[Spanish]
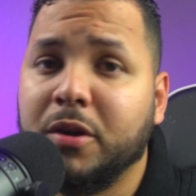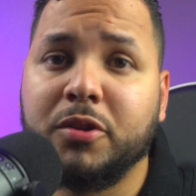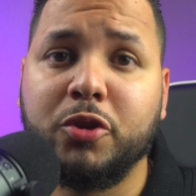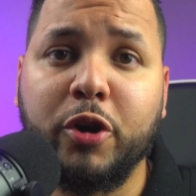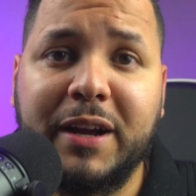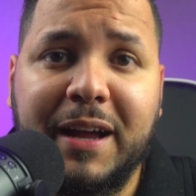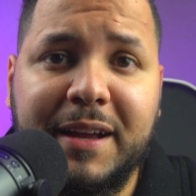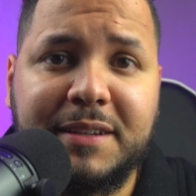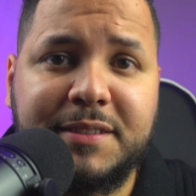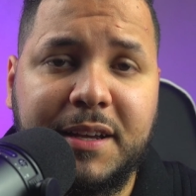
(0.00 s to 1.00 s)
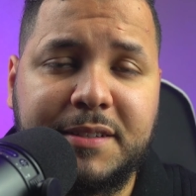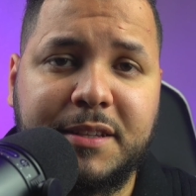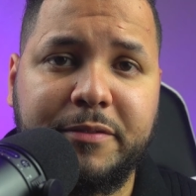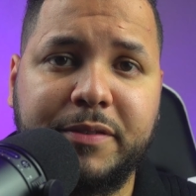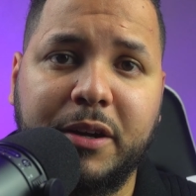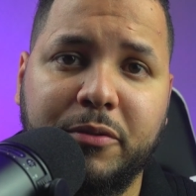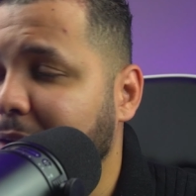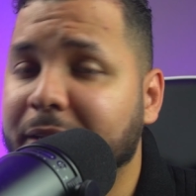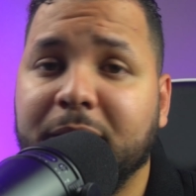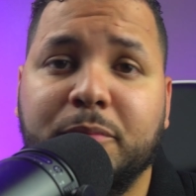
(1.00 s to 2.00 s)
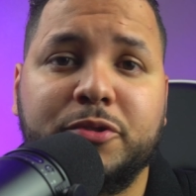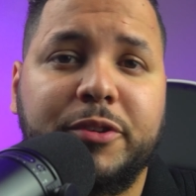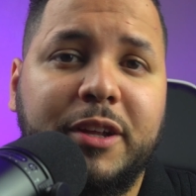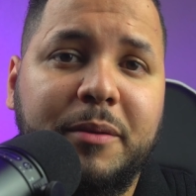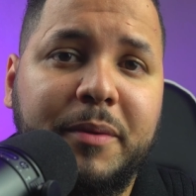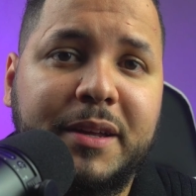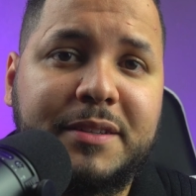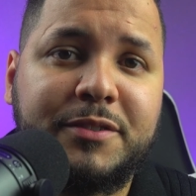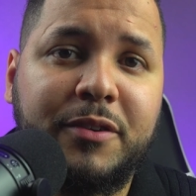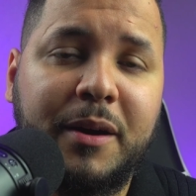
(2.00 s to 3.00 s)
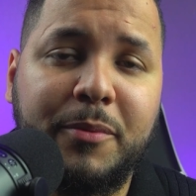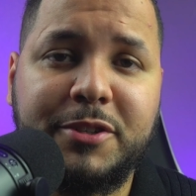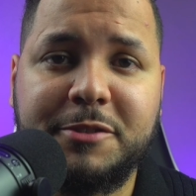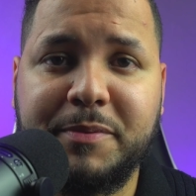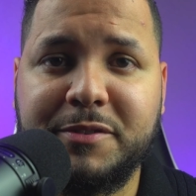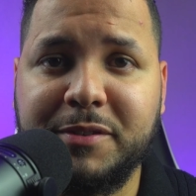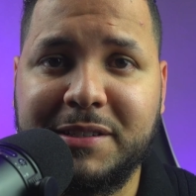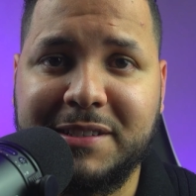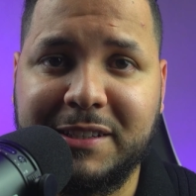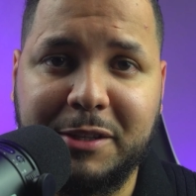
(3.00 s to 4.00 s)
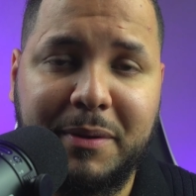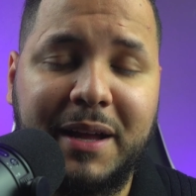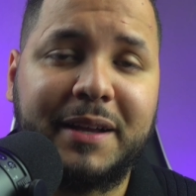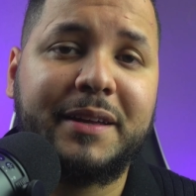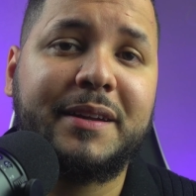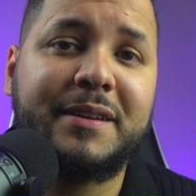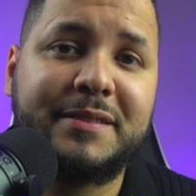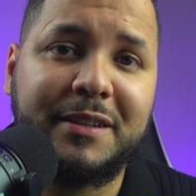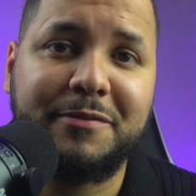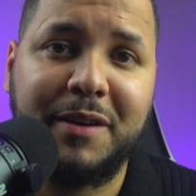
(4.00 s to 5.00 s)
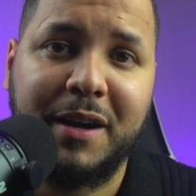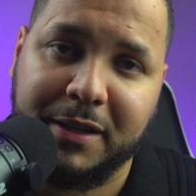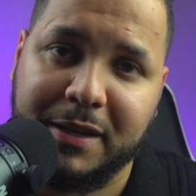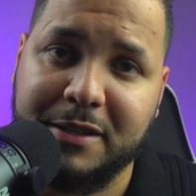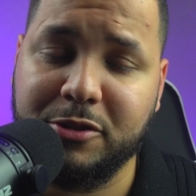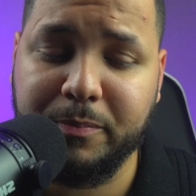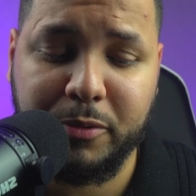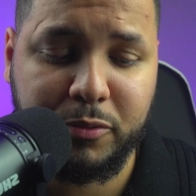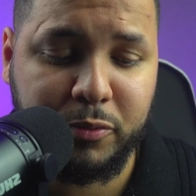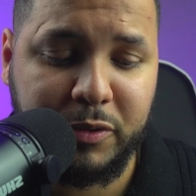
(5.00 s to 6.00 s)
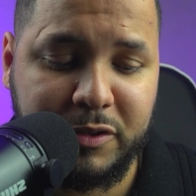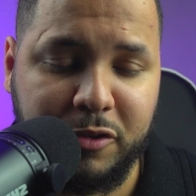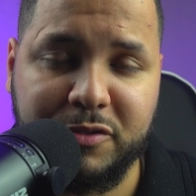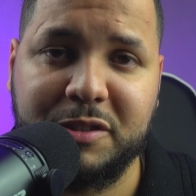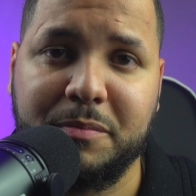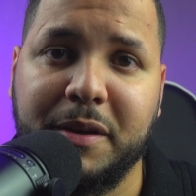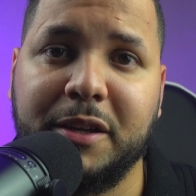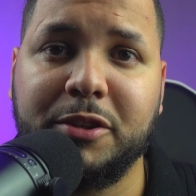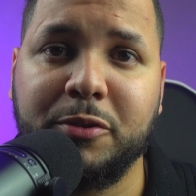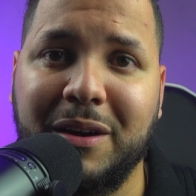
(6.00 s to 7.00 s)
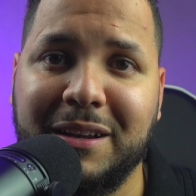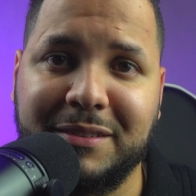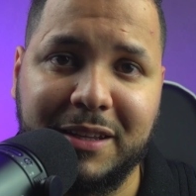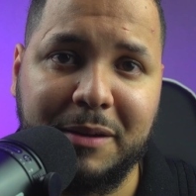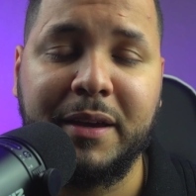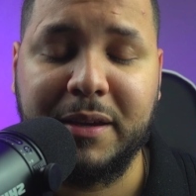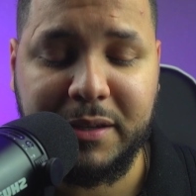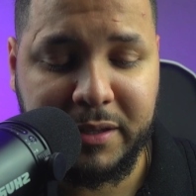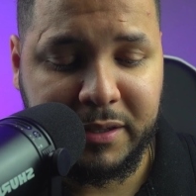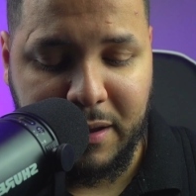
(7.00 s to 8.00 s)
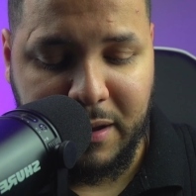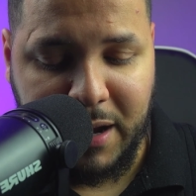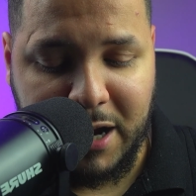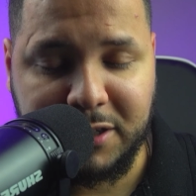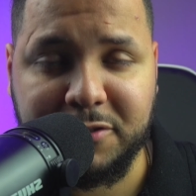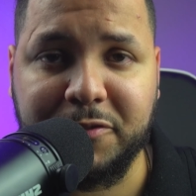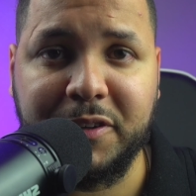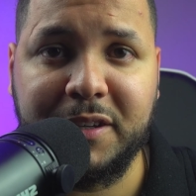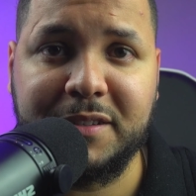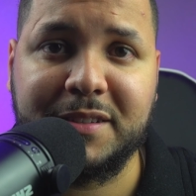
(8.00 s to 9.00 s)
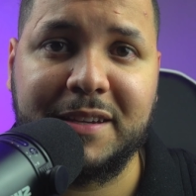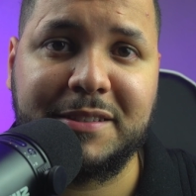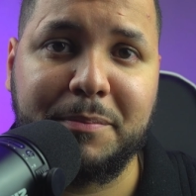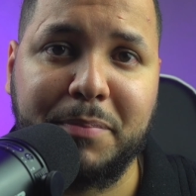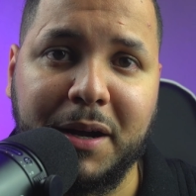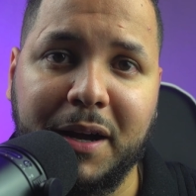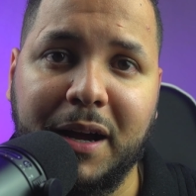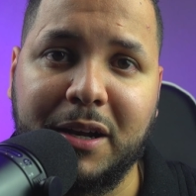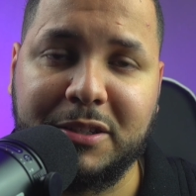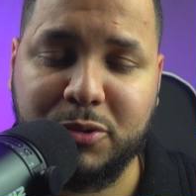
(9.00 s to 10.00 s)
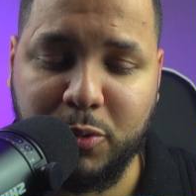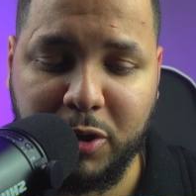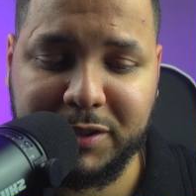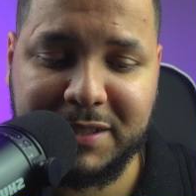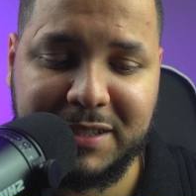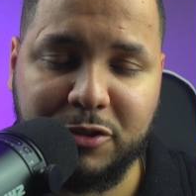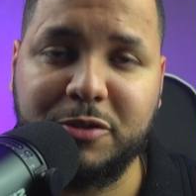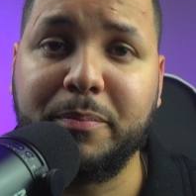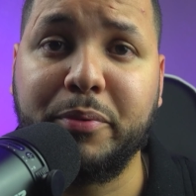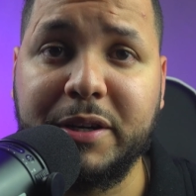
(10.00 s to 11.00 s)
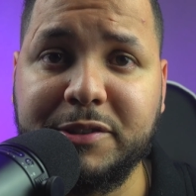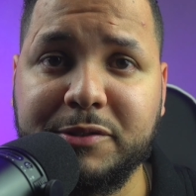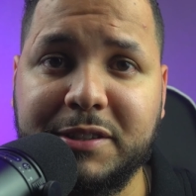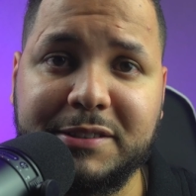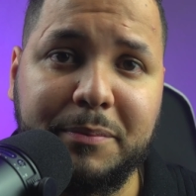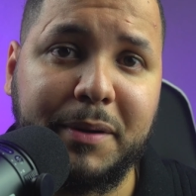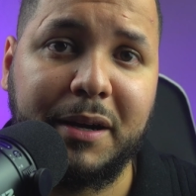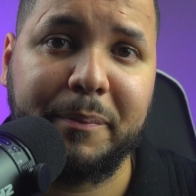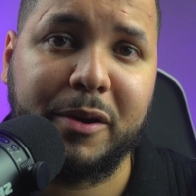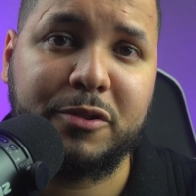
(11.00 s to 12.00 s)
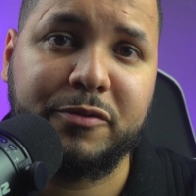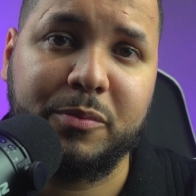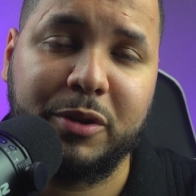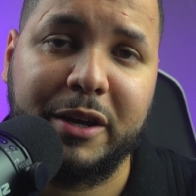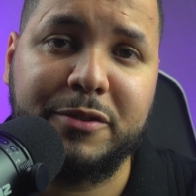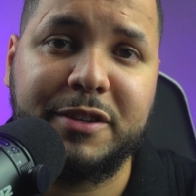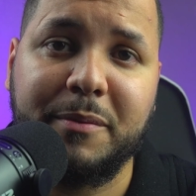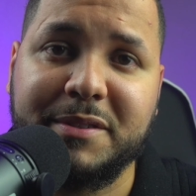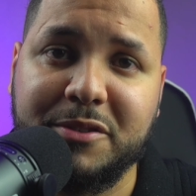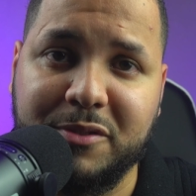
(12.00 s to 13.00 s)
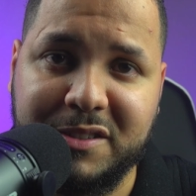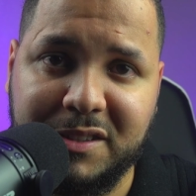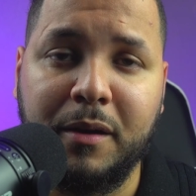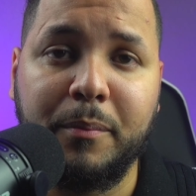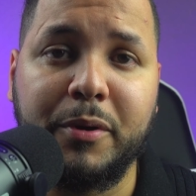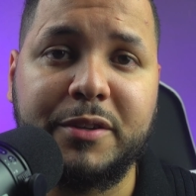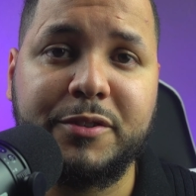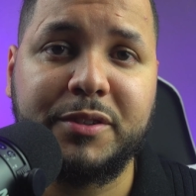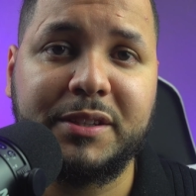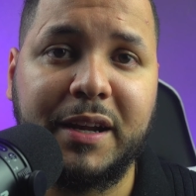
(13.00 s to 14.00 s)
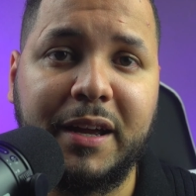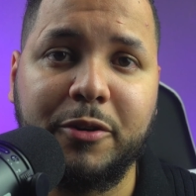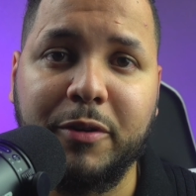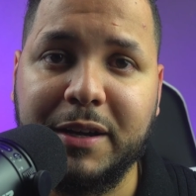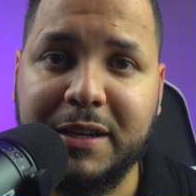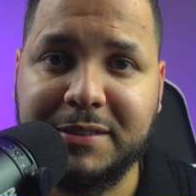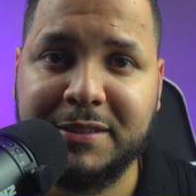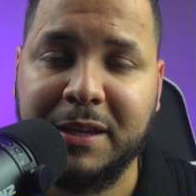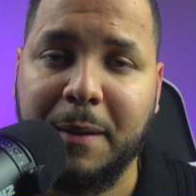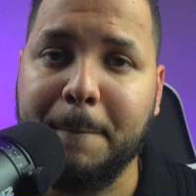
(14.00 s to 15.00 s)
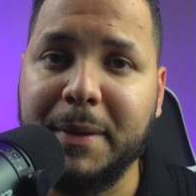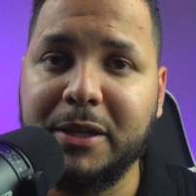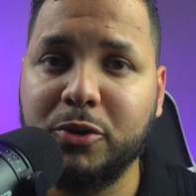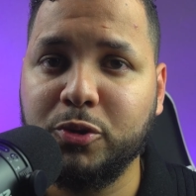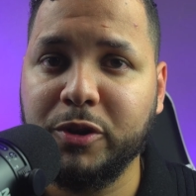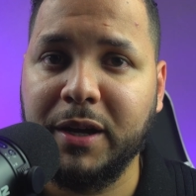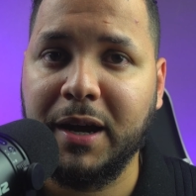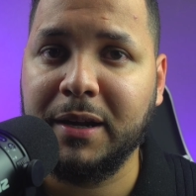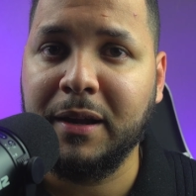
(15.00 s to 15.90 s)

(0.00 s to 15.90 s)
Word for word: No caigas en este fraude. En el mundo de la inmigración hay muchas personas que te van a querer estafar. Esto por tu desconocimiento al tema y a los fees que se pagan, a las cuotas, a los impuestos que se pagan para los formularios que vas a solicitar. Por esto te traigo este mini tutorial